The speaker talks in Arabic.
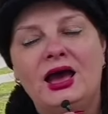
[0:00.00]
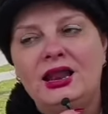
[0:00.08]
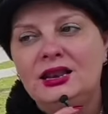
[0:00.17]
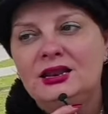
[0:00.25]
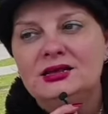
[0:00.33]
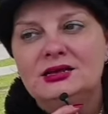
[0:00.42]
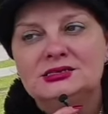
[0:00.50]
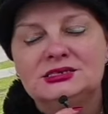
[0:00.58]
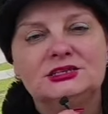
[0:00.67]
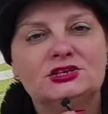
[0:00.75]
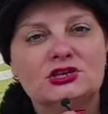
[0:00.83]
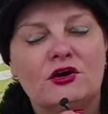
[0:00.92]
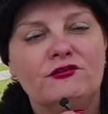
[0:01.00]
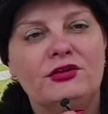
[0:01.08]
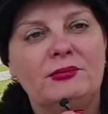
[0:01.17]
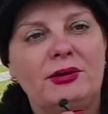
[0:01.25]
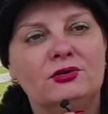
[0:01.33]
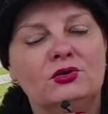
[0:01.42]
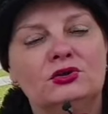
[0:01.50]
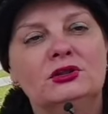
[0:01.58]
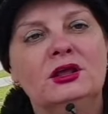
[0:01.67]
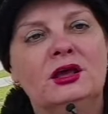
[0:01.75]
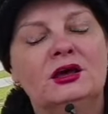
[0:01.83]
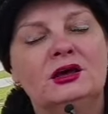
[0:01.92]
ال سيدرز اوف ليبانون
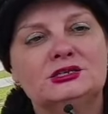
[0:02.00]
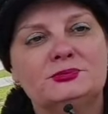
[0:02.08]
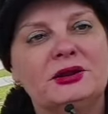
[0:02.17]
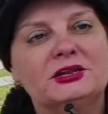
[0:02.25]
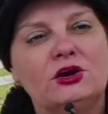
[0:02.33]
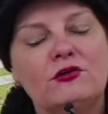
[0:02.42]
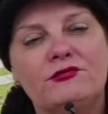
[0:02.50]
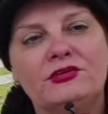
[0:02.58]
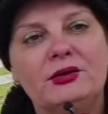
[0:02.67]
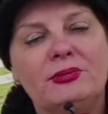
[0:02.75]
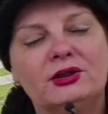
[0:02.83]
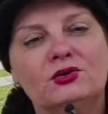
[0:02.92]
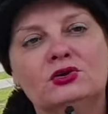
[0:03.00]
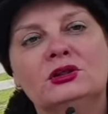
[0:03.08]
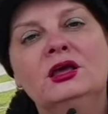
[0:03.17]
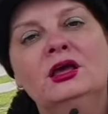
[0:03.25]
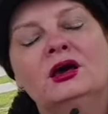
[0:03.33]
سبيريت اوف ليبانون